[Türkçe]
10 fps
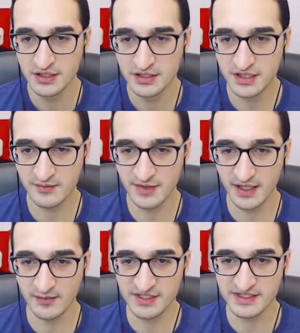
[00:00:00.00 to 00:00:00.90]

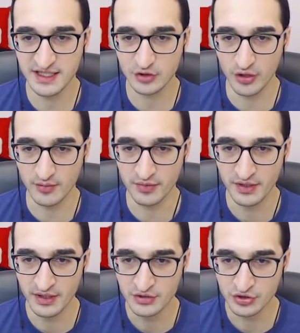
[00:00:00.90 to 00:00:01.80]
Şimdi bizde top.
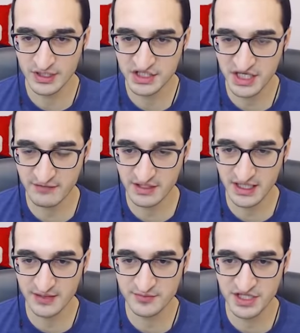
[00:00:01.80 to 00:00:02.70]
Şöyle
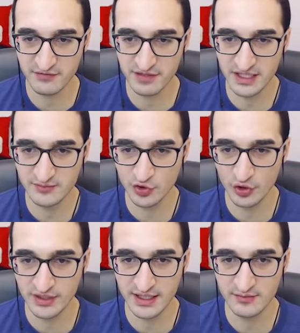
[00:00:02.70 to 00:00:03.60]
çevirelim çevirelim
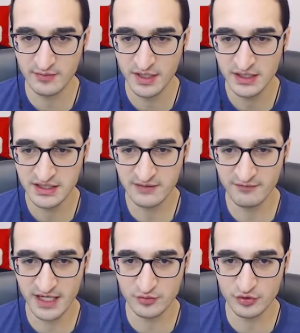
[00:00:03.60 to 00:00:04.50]
dönelim.
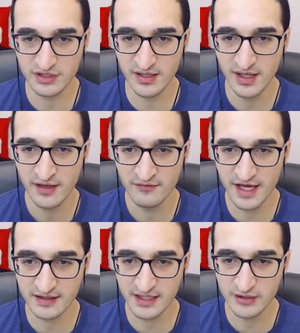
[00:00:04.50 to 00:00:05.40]
Kim var burada?
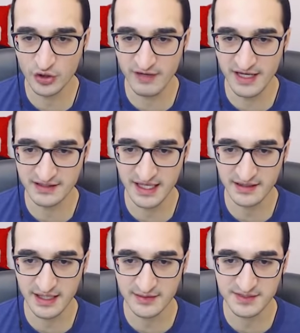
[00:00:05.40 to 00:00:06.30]
Fernando var.
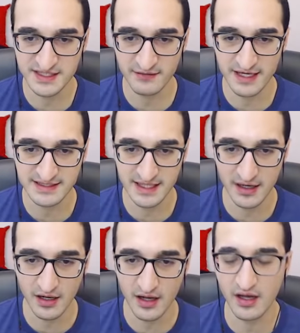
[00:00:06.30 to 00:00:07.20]
Tekrar bize verse.
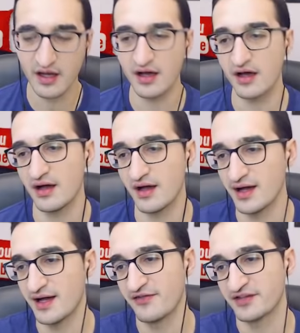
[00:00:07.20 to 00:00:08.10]

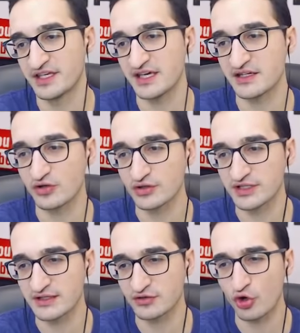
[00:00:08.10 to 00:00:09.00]
Aa, Geri
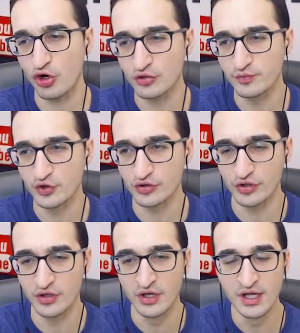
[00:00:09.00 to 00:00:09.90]
Rodriguez. Donk
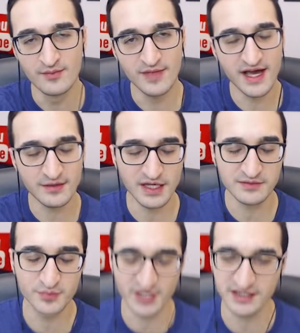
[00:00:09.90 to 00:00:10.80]
muydu?
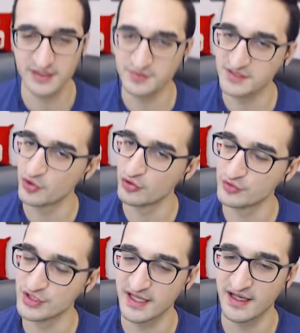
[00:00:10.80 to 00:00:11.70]
Berbat bıraktı bizim
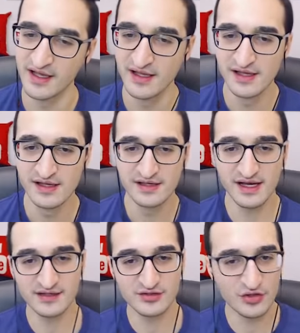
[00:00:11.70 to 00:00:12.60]
önümüze.
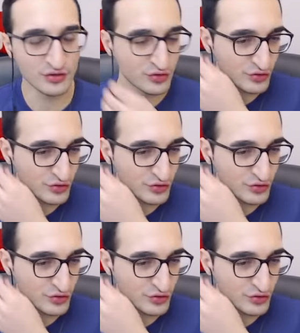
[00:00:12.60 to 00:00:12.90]
Yani çok